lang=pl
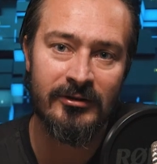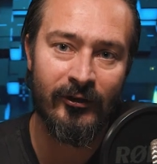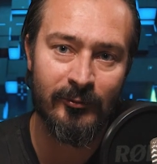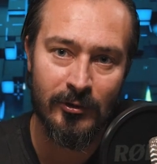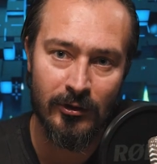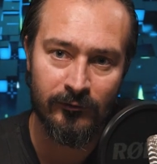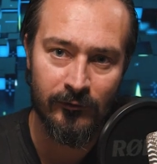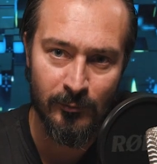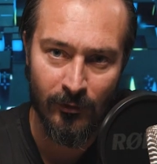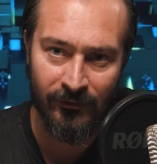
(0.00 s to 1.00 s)
transportową
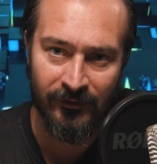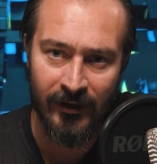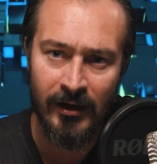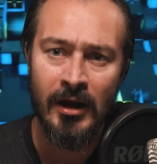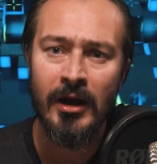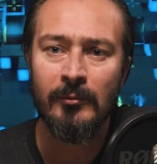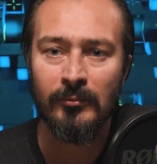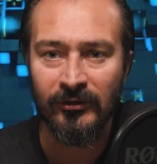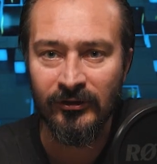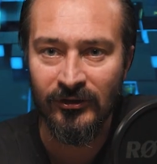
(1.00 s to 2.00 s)
w Polsce,
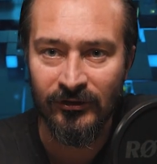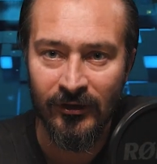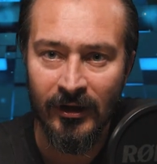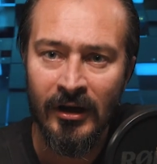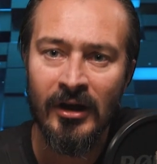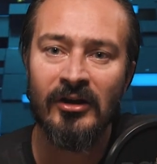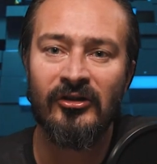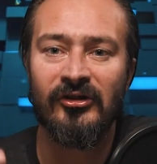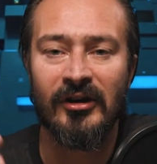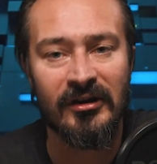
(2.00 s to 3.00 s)
myślicie,
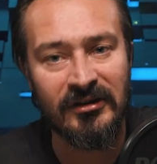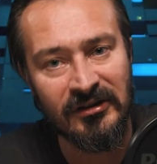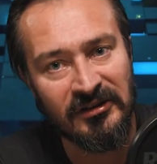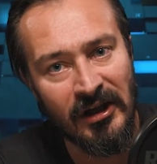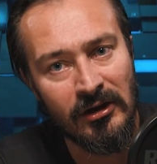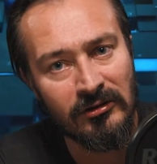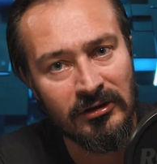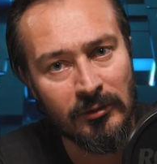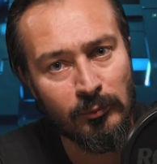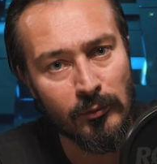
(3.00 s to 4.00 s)
że tego
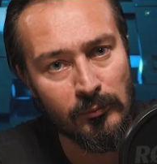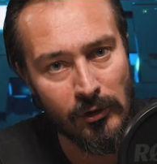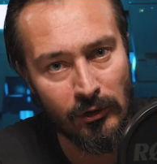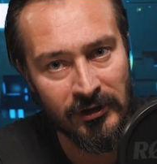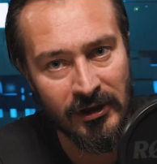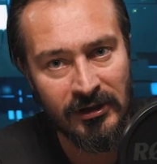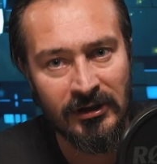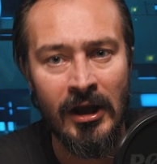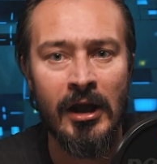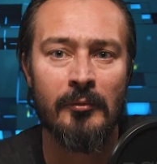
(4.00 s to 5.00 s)
typu
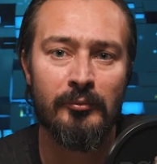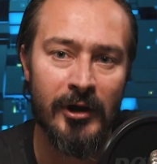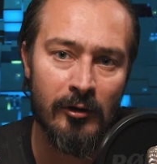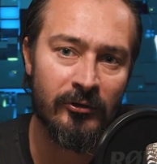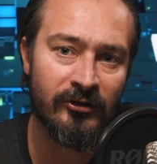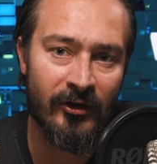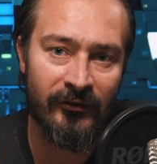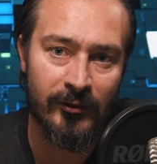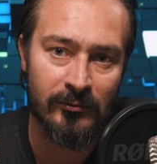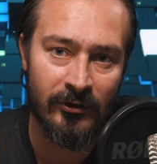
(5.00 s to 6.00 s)
projekt miałby
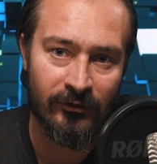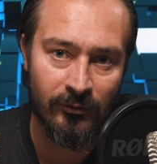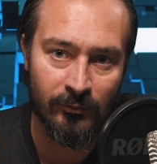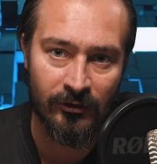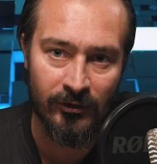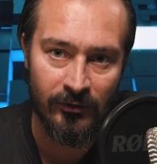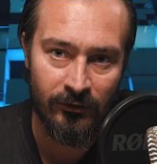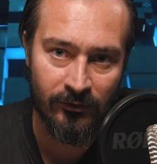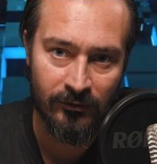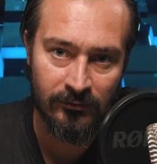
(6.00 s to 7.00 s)
szansę u nas się przyjąć?